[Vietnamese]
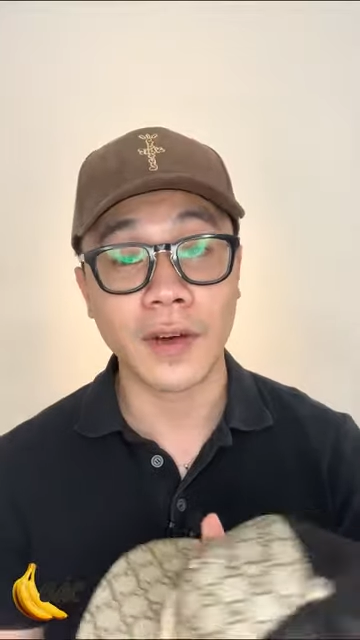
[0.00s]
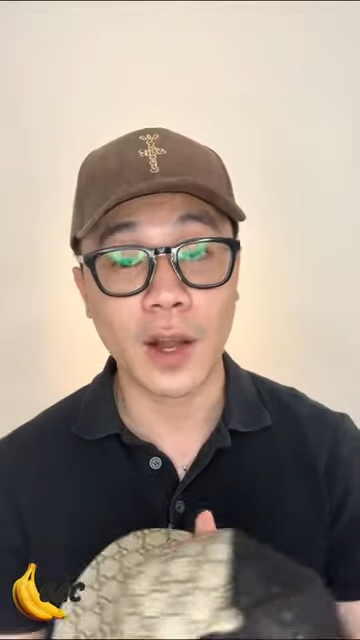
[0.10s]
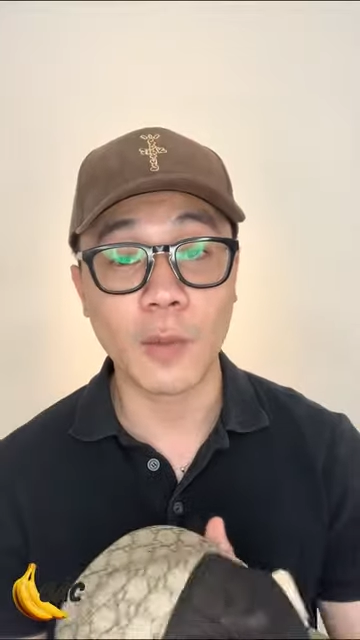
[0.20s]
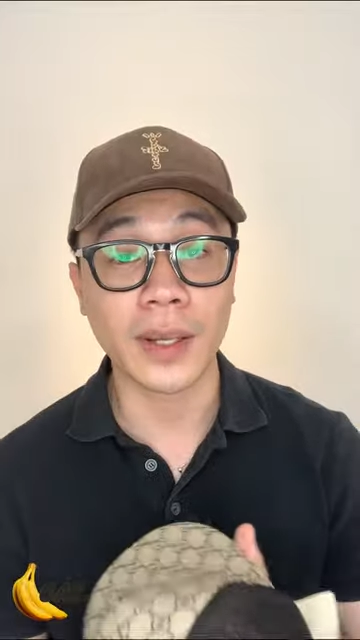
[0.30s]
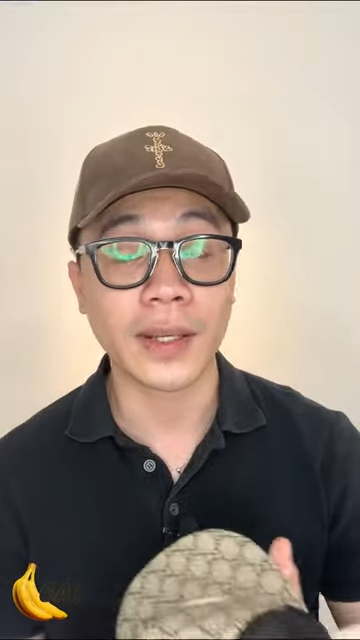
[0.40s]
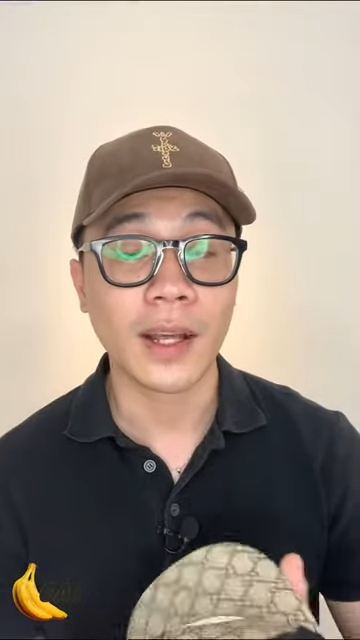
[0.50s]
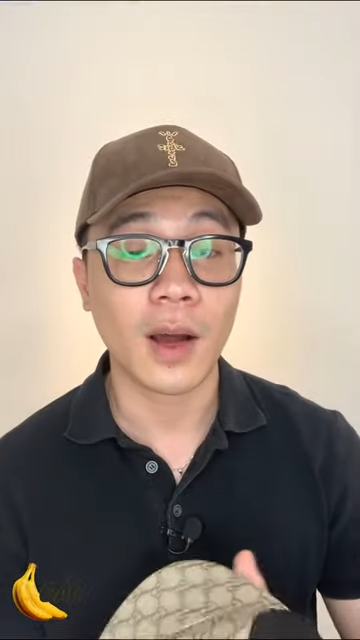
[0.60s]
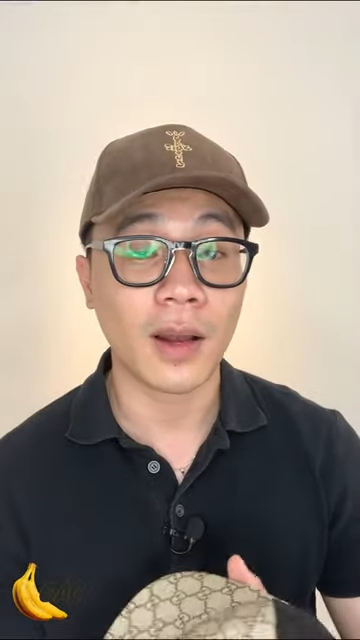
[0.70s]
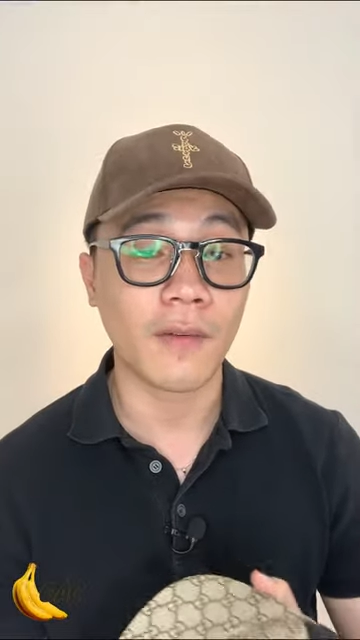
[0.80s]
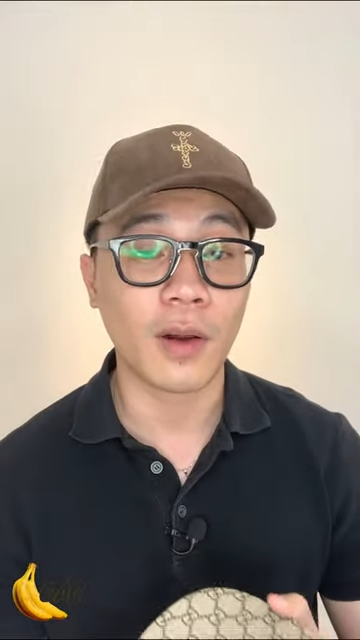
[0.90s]
follow mình,
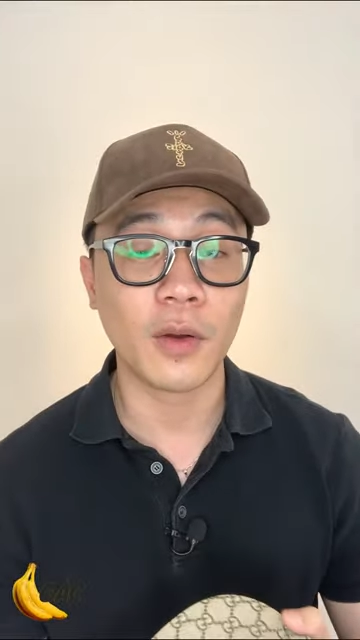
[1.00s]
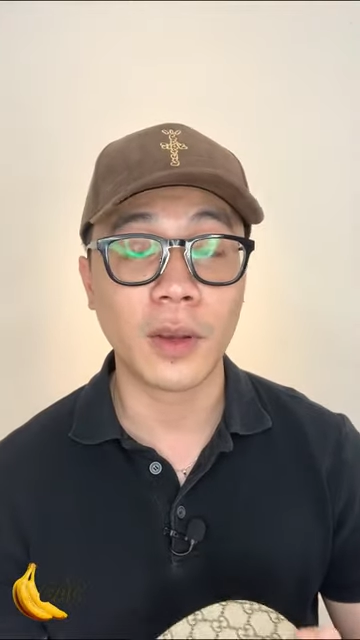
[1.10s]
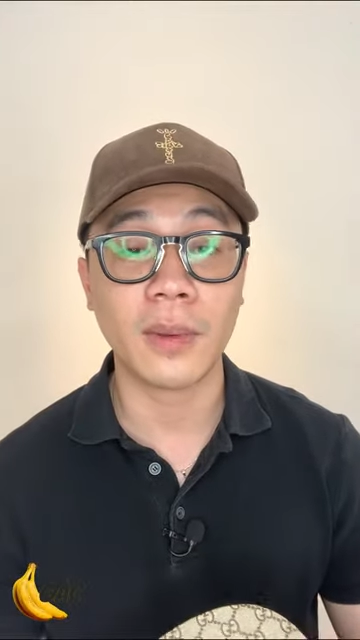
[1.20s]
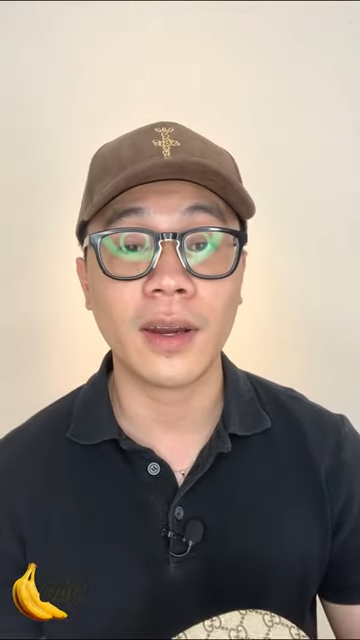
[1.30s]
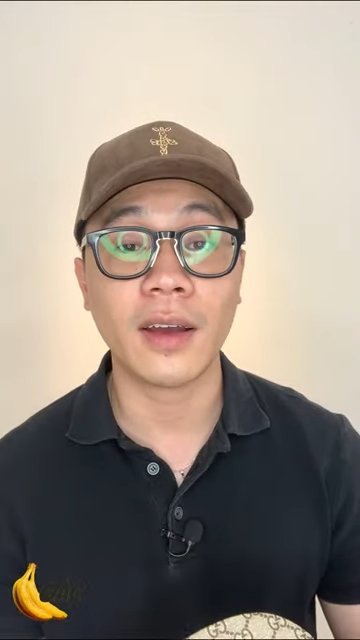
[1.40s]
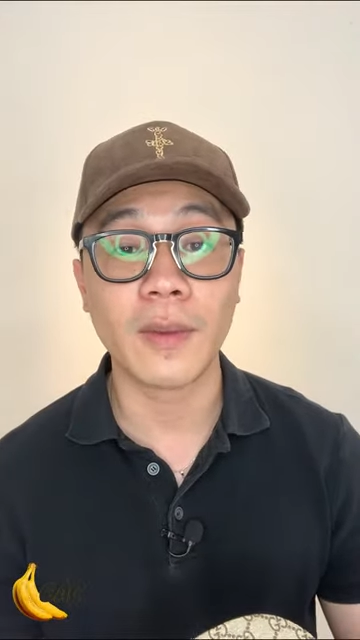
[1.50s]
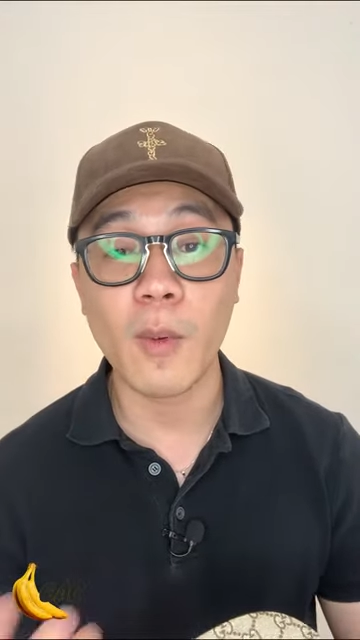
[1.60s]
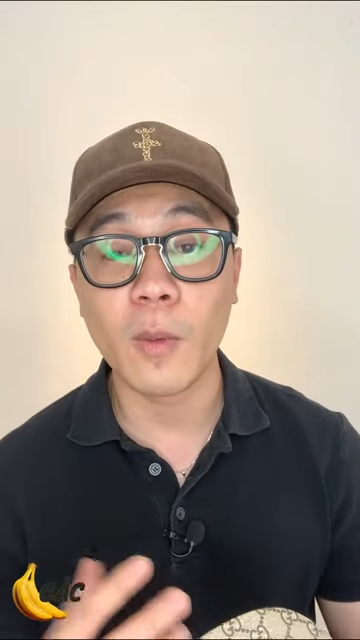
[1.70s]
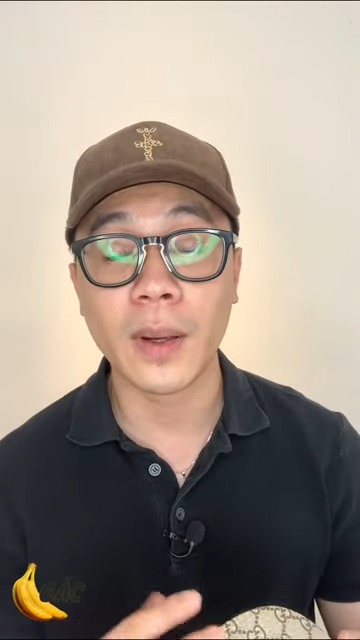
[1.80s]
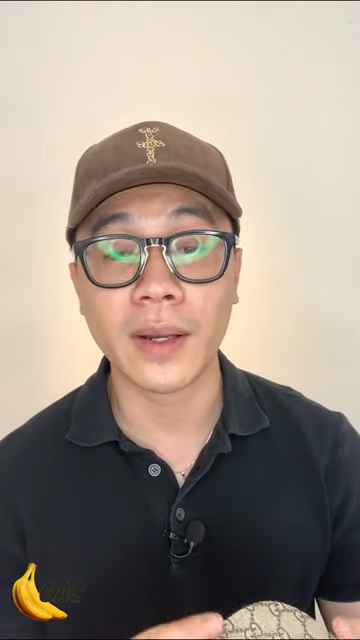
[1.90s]
hoặc là follow trên uh,
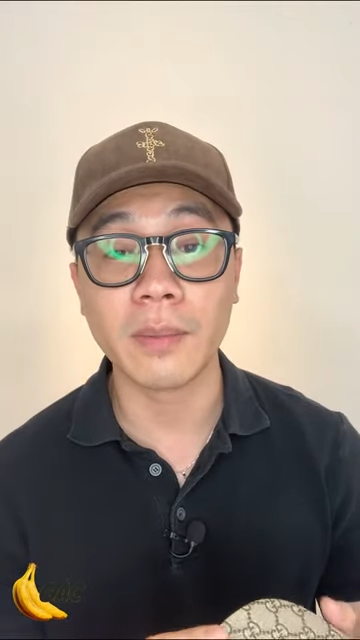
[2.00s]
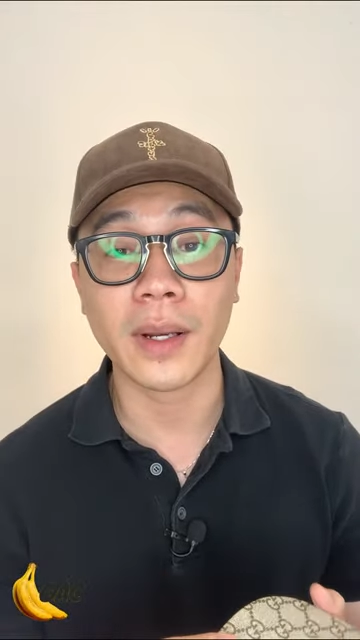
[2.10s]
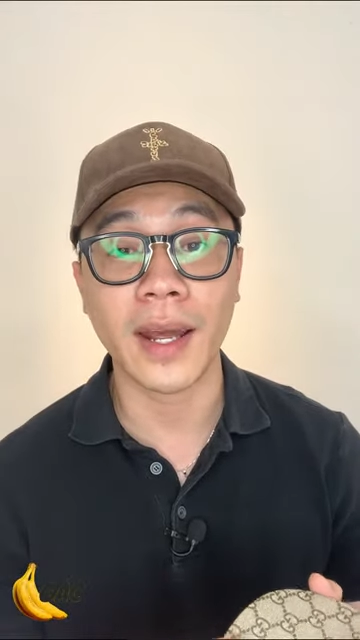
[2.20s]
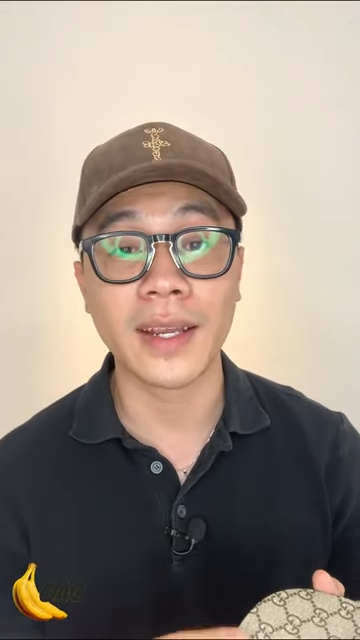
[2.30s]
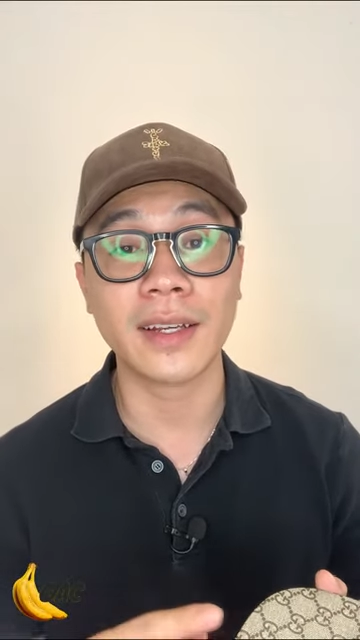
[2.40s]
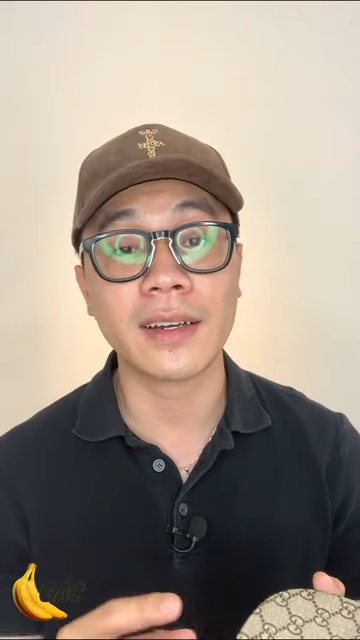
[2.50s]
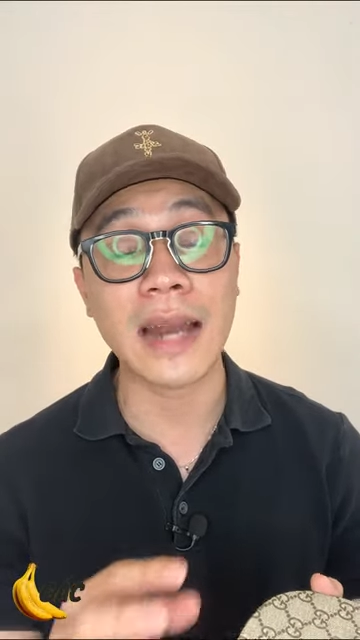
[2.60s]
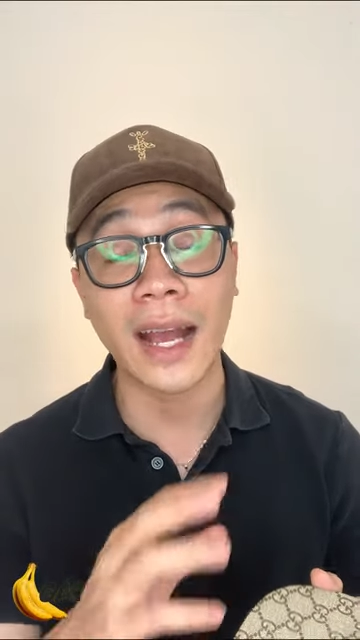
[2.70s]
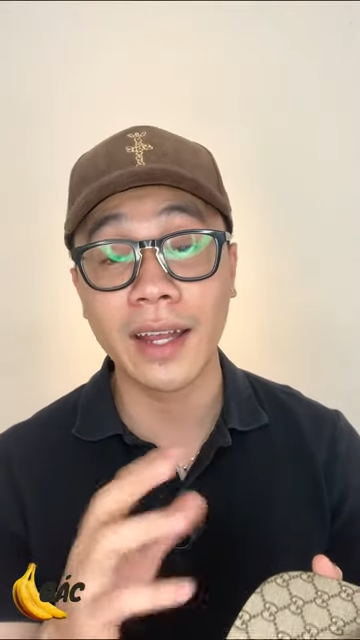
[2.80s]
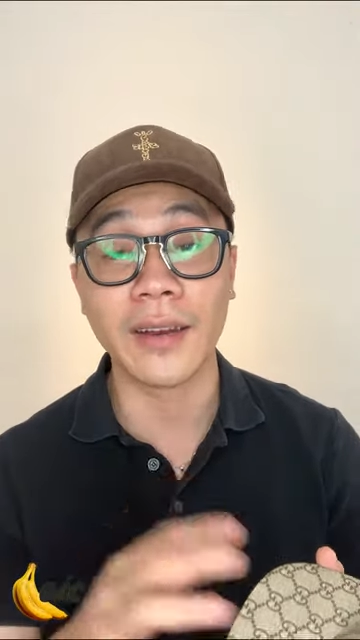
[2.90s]
Facebook của mình á. Mình hay
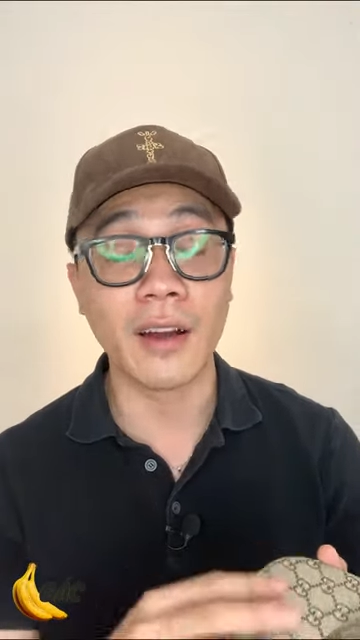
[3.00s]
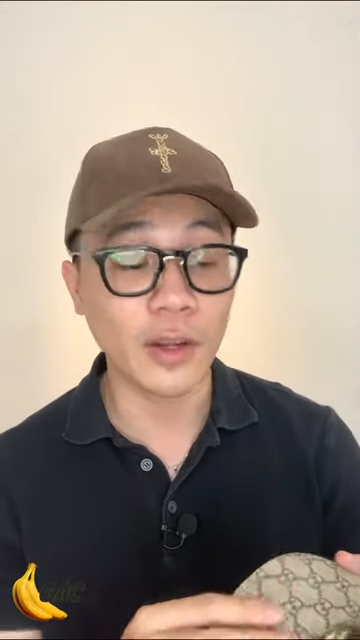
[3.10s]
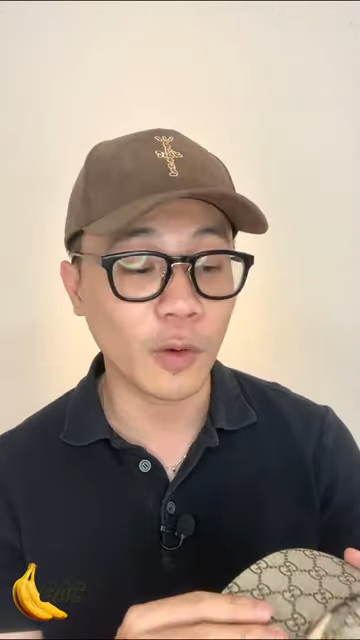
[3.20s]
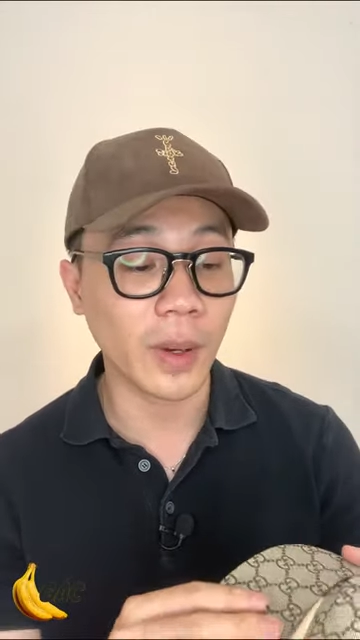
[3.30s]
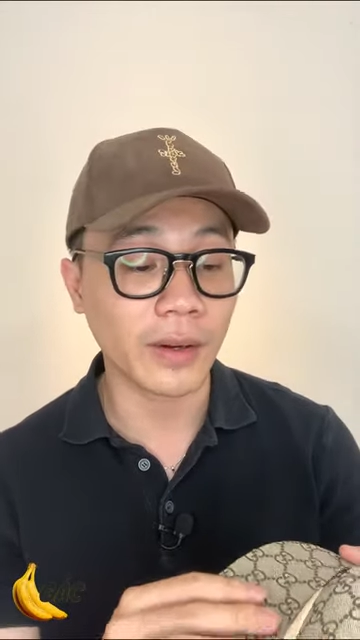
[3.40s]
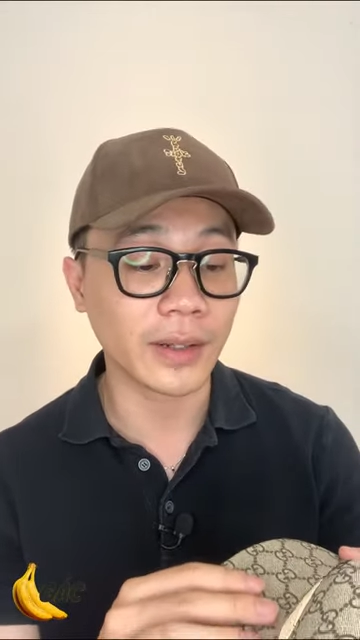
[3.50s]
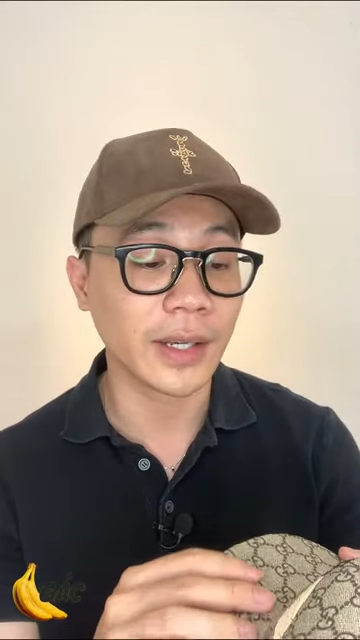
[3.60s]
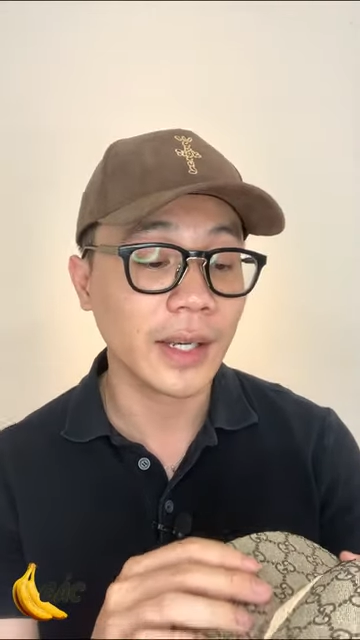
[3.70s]
uh, đăng ở trên đó nhiều mọi người,